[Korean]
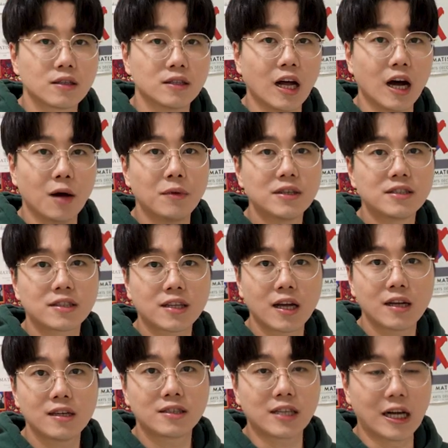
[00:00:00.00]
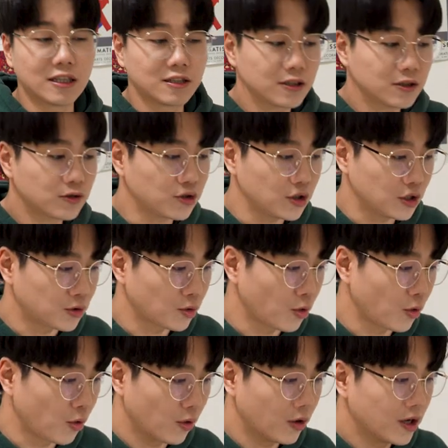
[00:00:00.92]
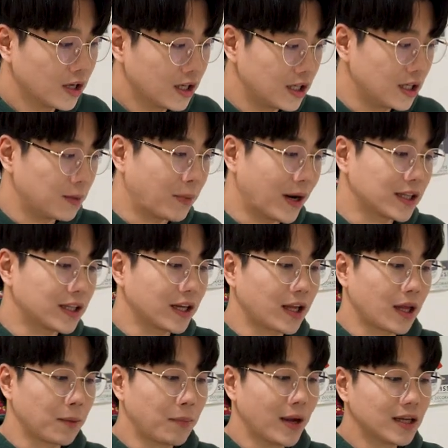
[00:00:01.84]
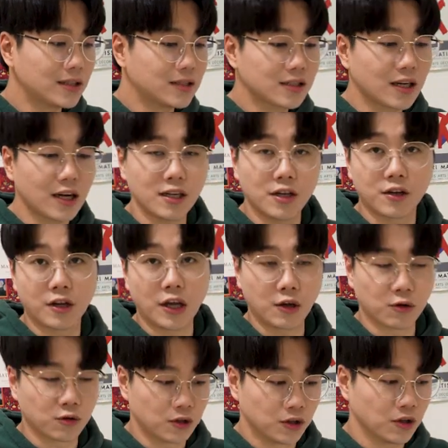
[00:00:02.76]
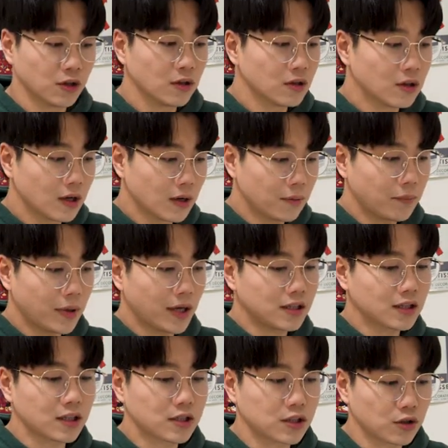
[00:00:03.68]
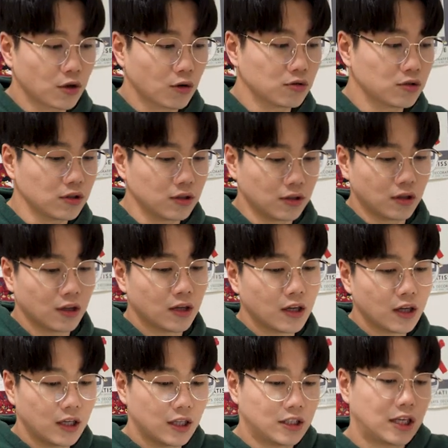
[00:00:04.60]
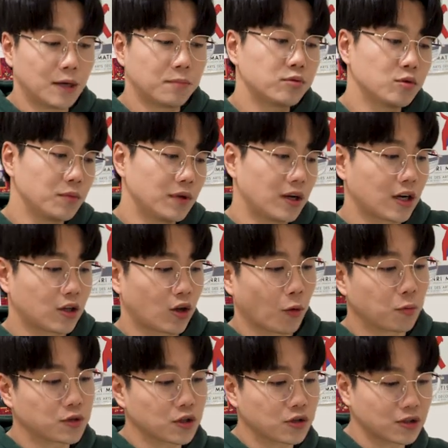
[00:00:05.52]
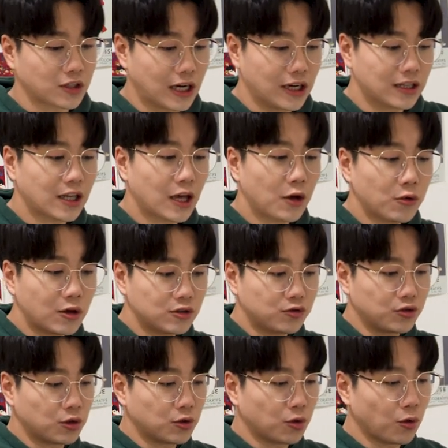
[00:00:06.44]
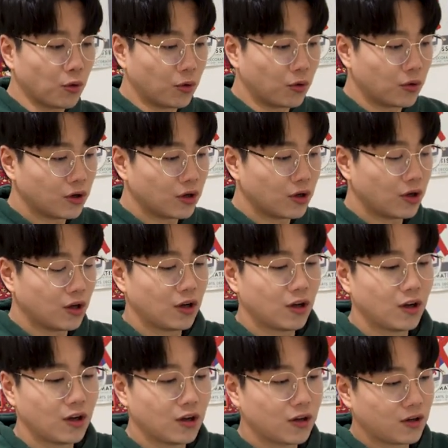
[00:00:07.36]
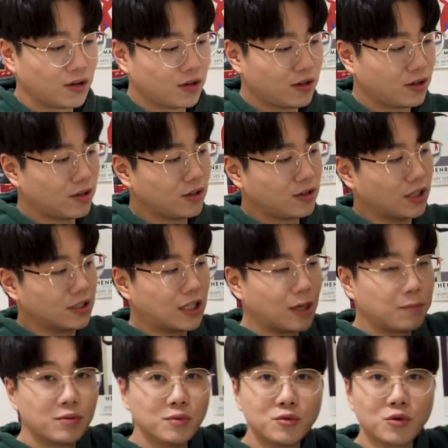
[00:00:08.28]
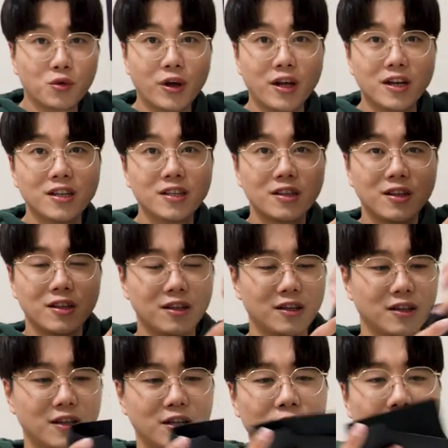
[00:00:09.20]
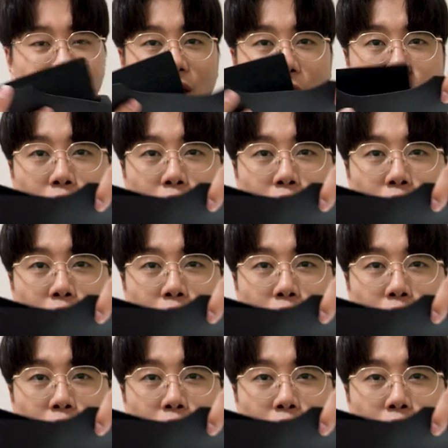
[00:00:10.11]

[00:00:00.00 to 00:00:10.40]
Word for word: 그 다음에 스캔을 잘 뜰 수 있도록 이 바닥에 패드가 이렇게 있거든요 패드 같은 경우는 이 제품이랑 겹쳐서 잘 사용할 수 있도록 네, 제품 쪽에는 이렇게